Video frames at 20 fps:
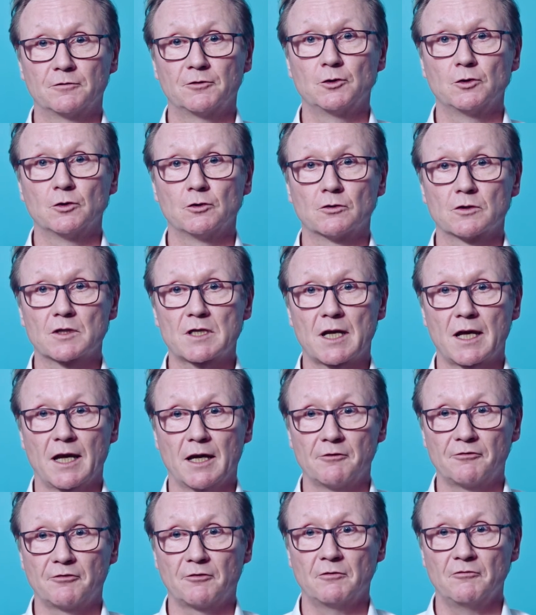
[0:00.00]

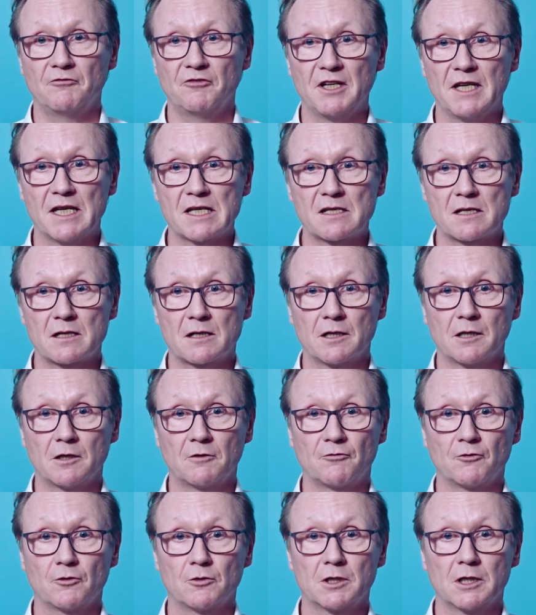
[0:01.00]
Führungskräften wesentlich
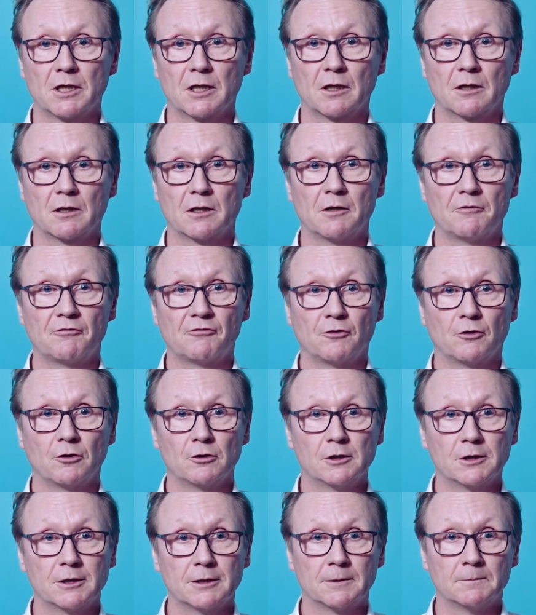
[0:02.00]
für deren
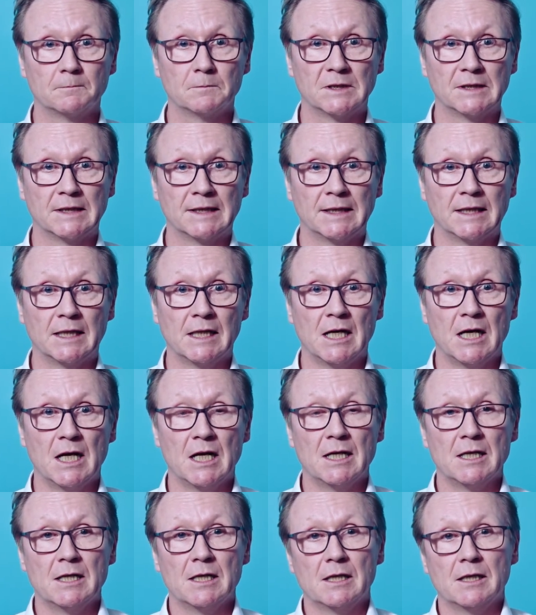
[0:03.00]
Erfolg.
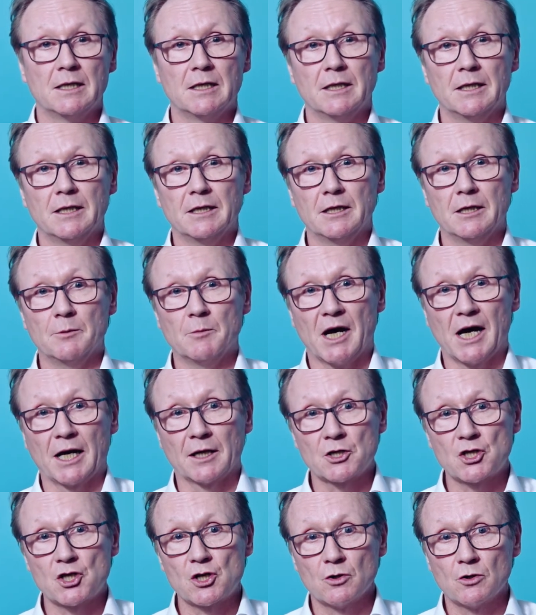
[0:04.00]
Im
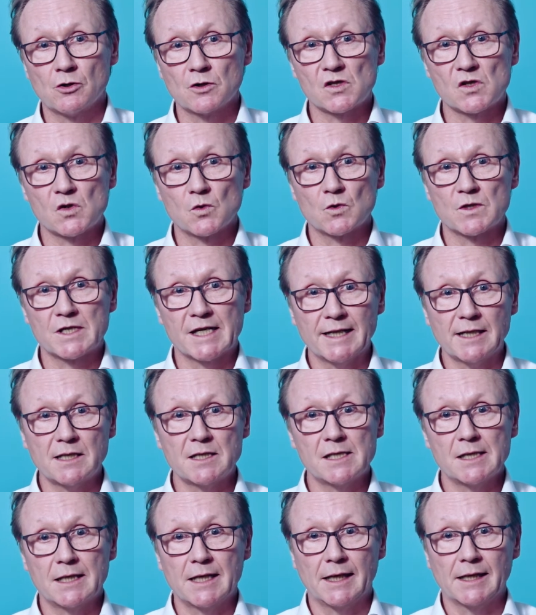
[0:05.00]
Anschluss so
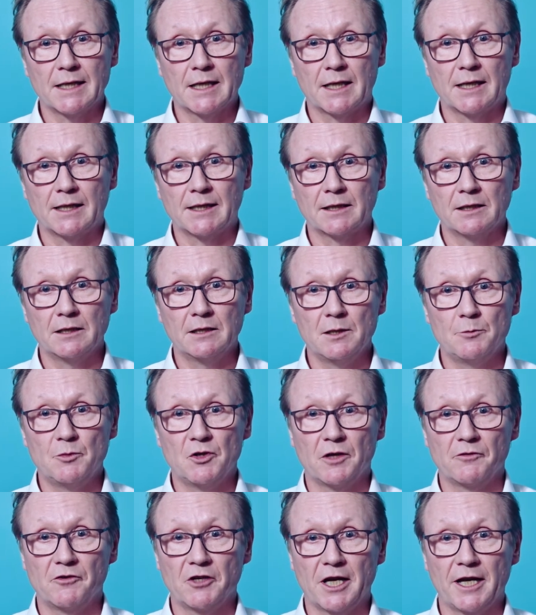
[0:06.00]
60er Jahre die
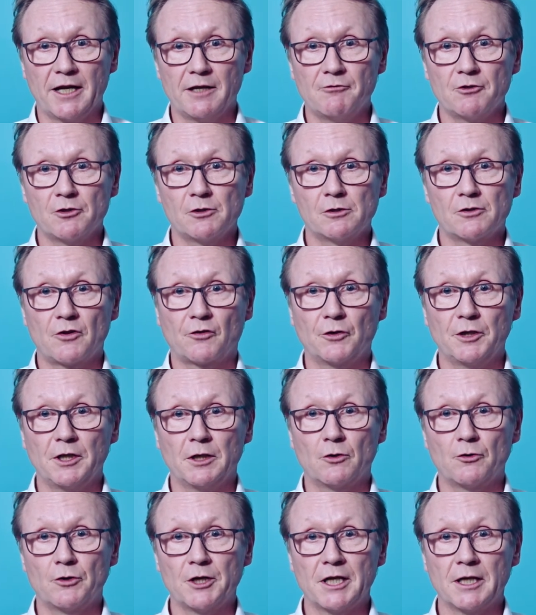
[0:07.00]
Behavioral
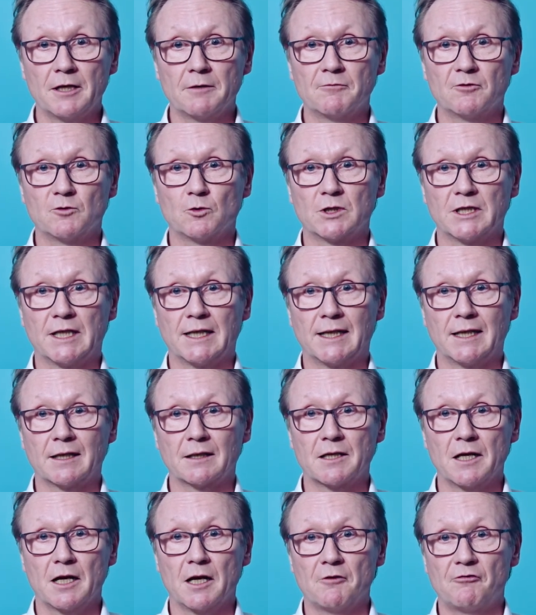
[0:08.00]
Theory, wonach
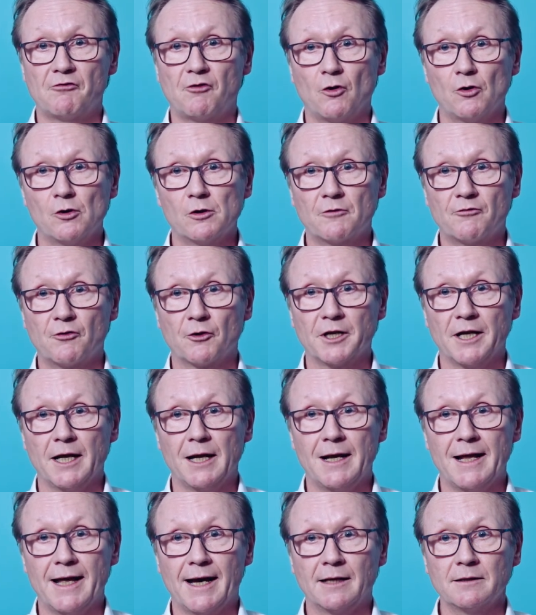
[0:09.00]
der Erfolg von
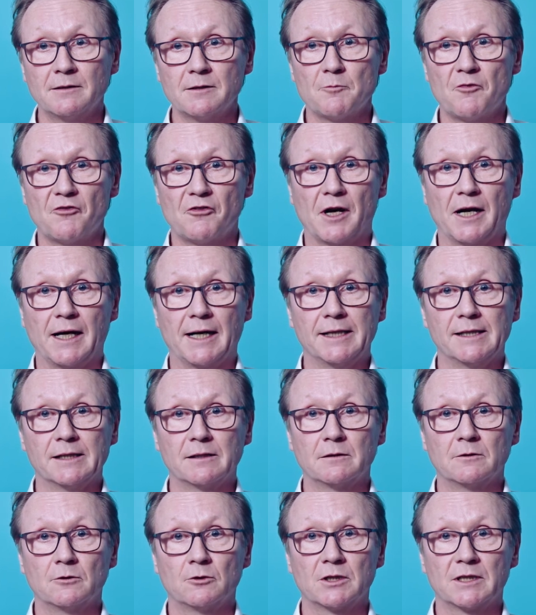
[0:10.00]
erlerntem
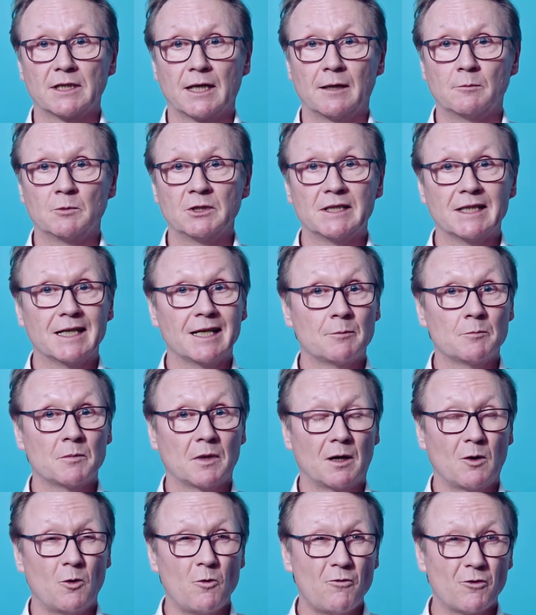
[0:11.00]
Verhalten und damit eben
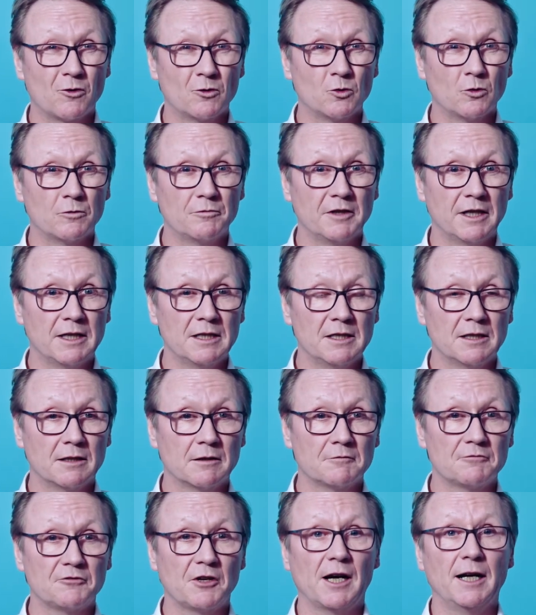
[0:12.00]
auch von
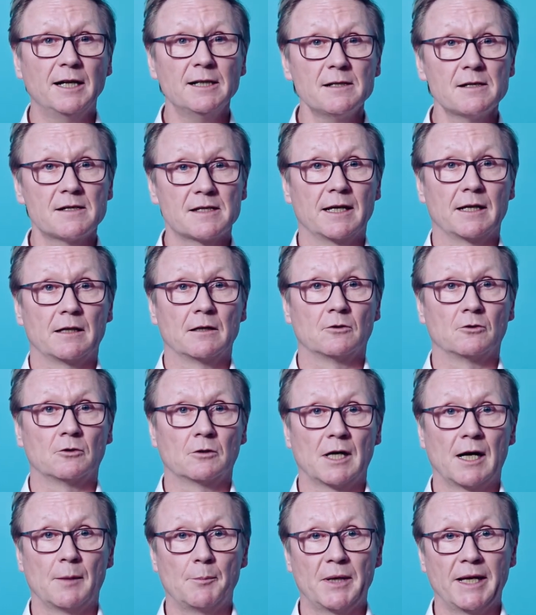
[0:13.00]
notwendigen
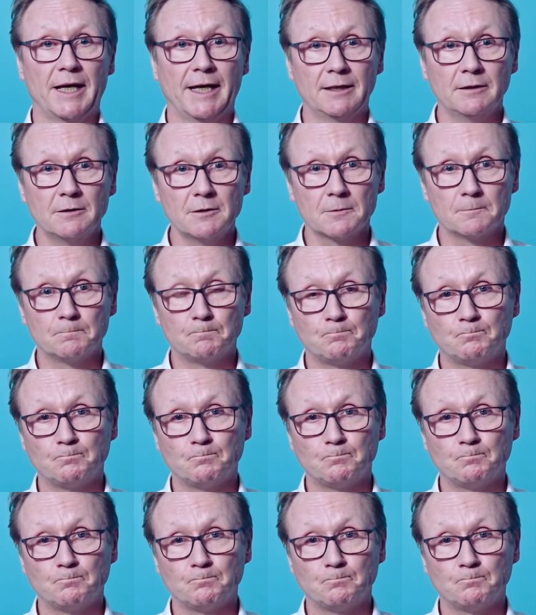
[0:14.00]
Verhaltensänderungen abhängt.